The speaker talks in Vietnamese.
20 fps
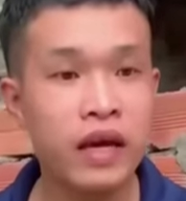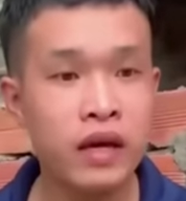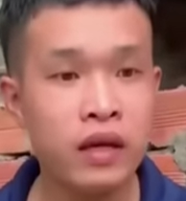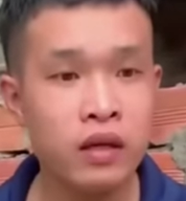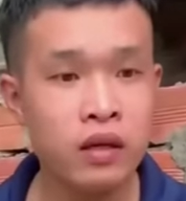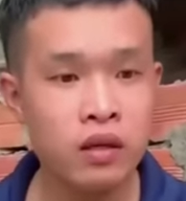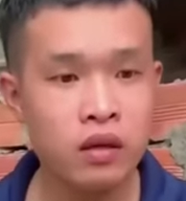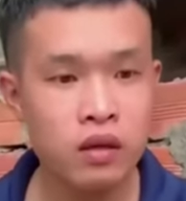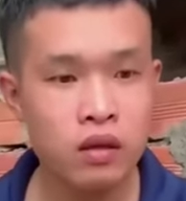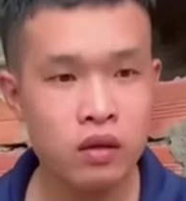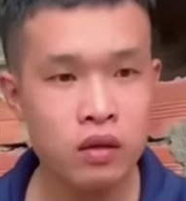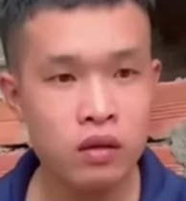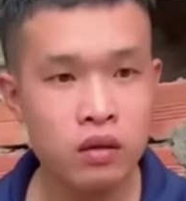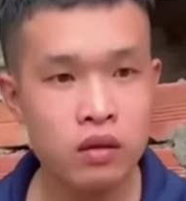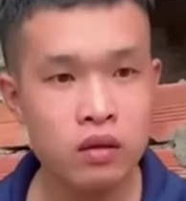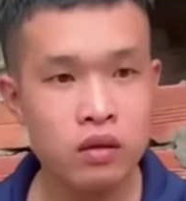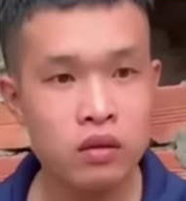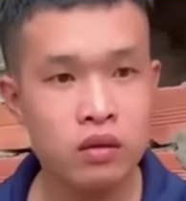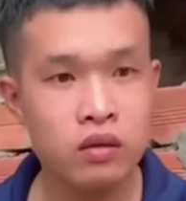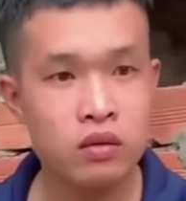chi
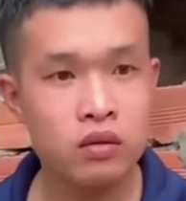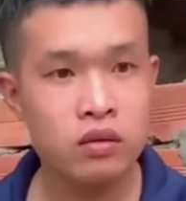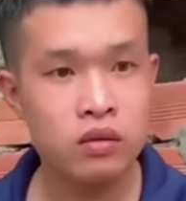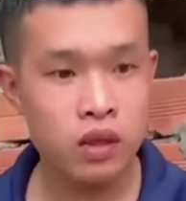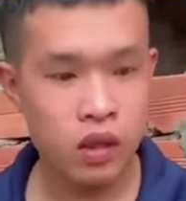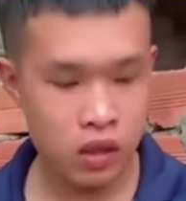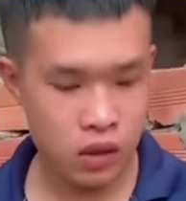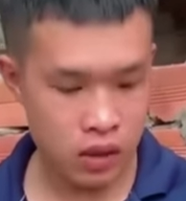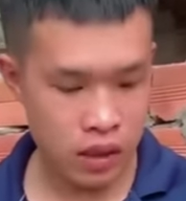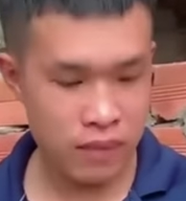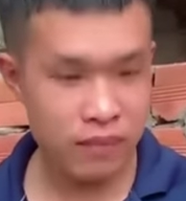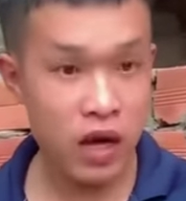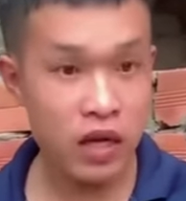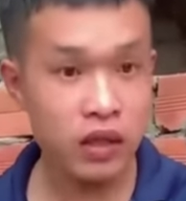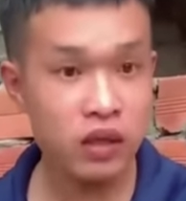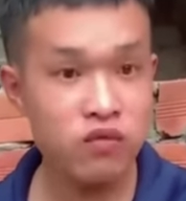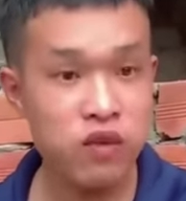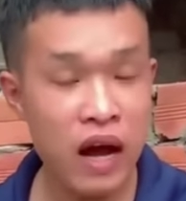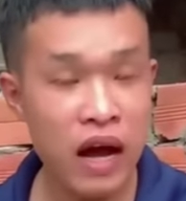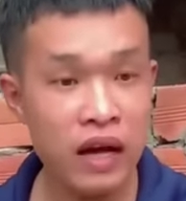trời làm gấp
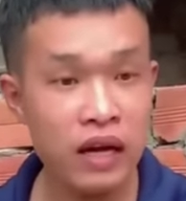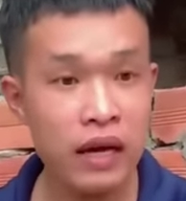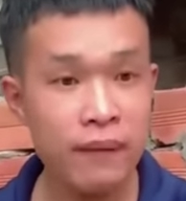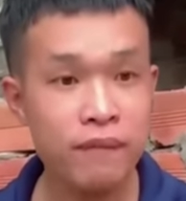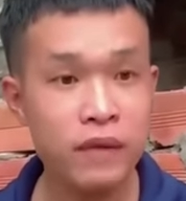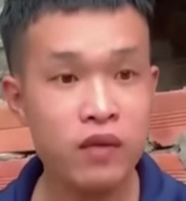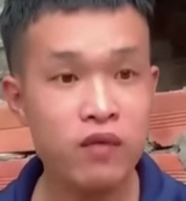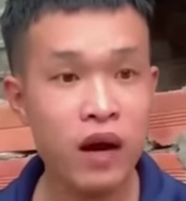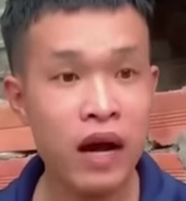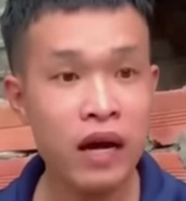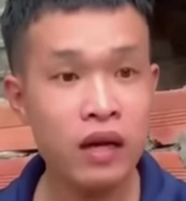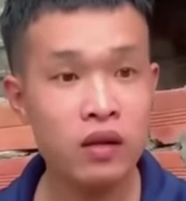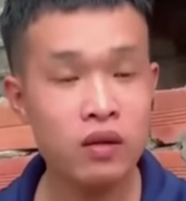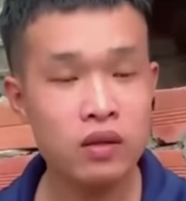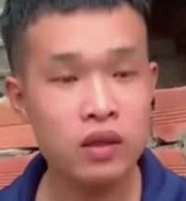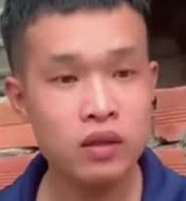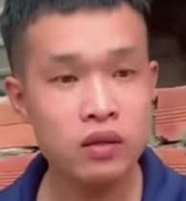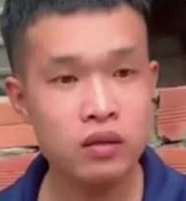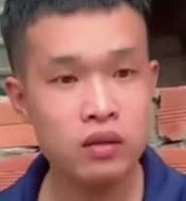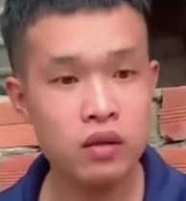chịu phá gấp chịu phá thôi
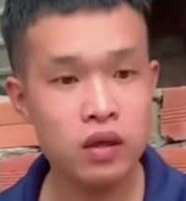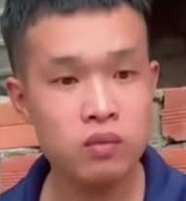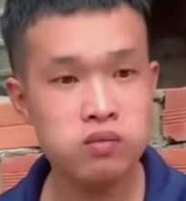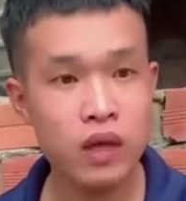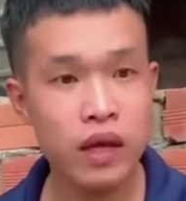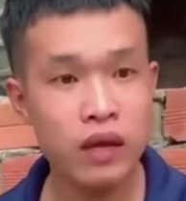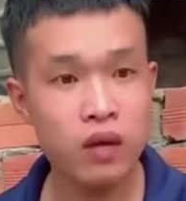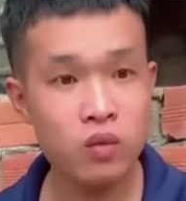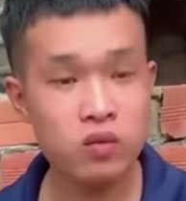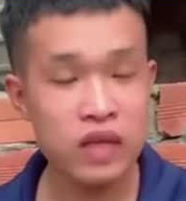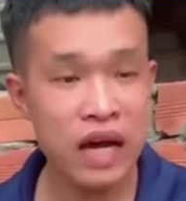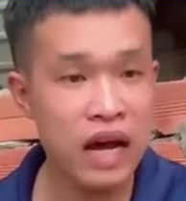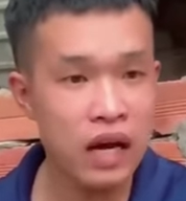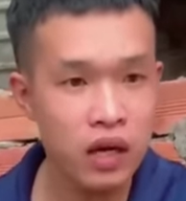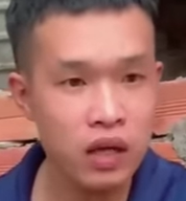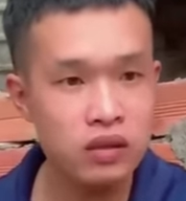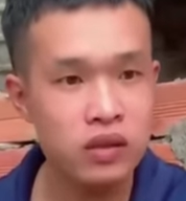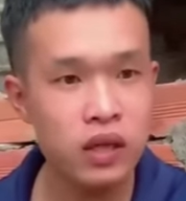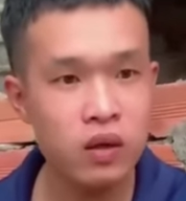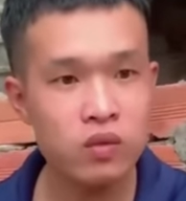chứ cọc tiền của người
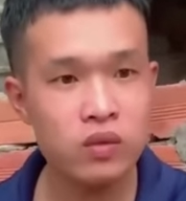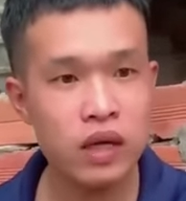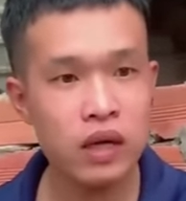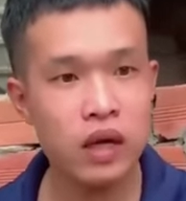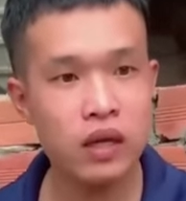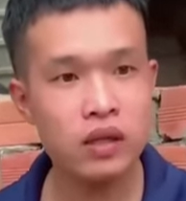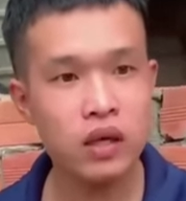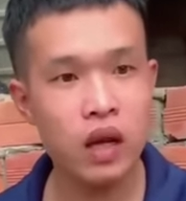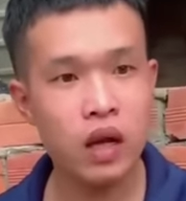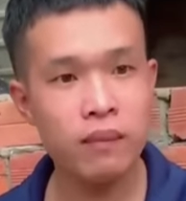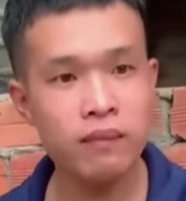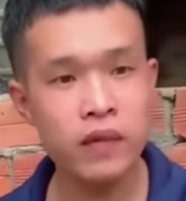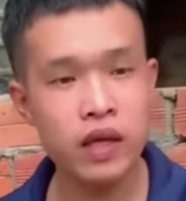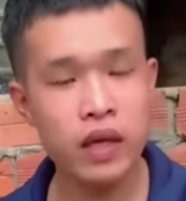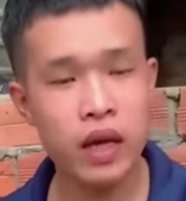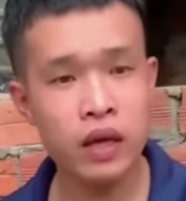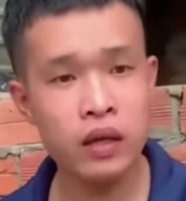ta để xíu người ta lại tới lụm chứ